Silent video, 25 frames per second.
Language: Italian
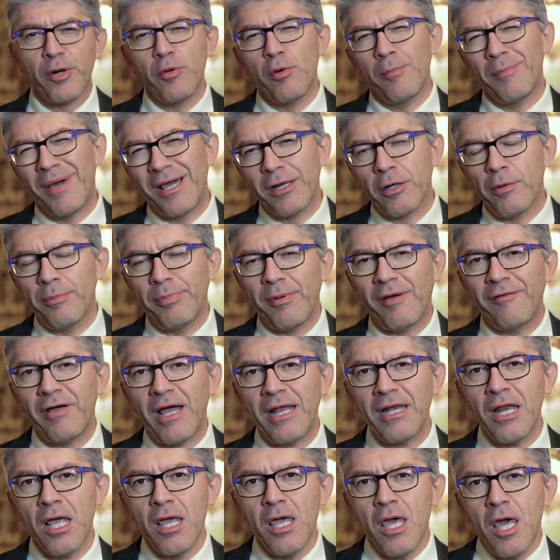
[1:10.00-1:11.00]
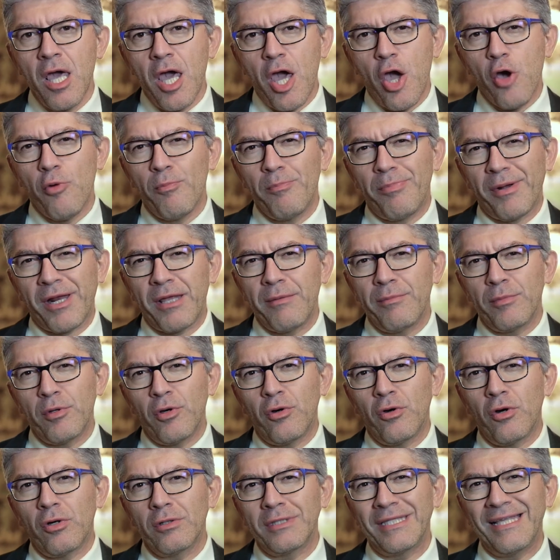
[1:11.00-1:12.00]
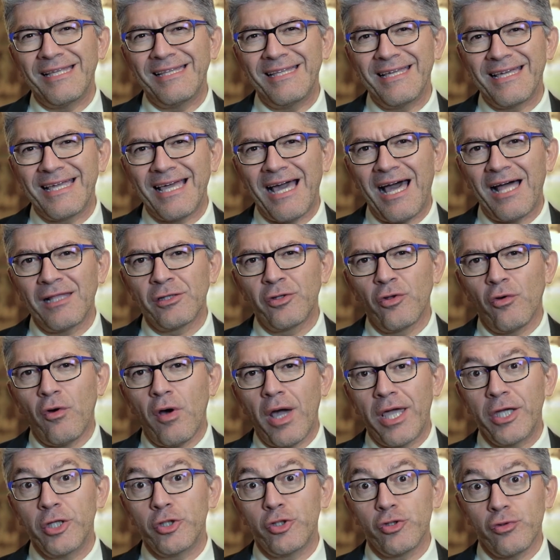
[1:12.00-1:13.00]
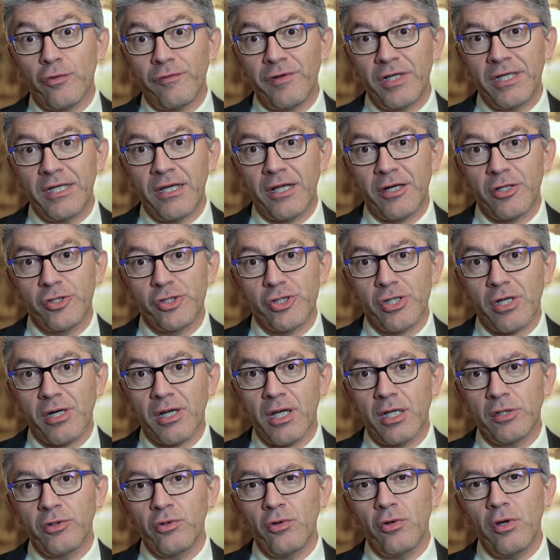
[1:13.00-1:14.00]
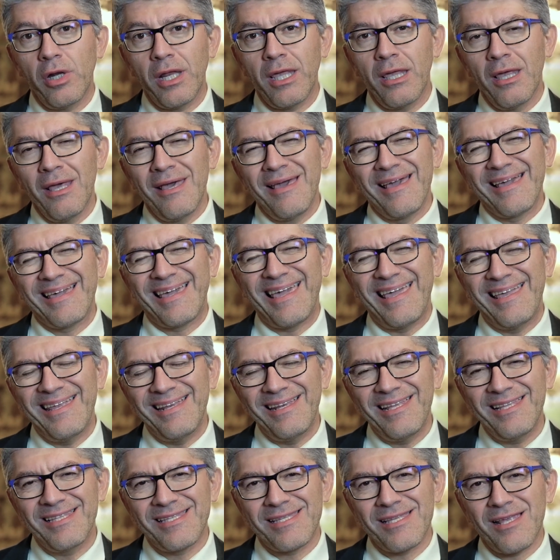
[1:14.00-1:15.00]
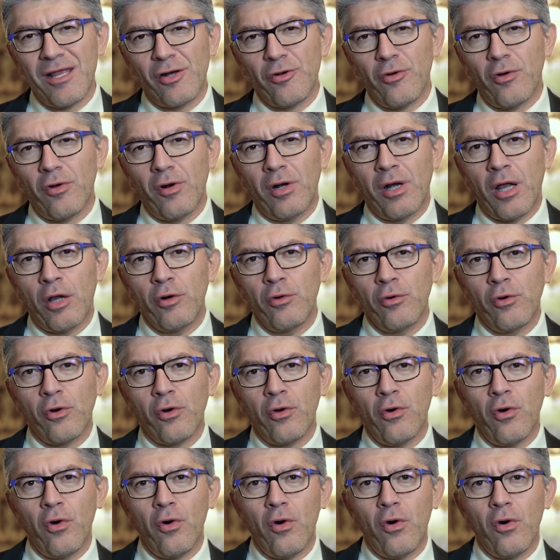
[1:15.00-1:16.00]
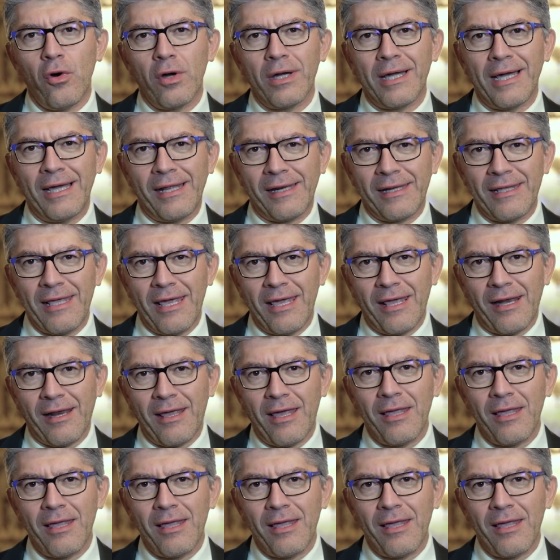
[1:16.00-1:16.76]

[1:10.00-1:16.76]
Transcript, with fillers: Mario Pavan è un premio dedicato ai giovani ricercatori che iniziano la loro carriera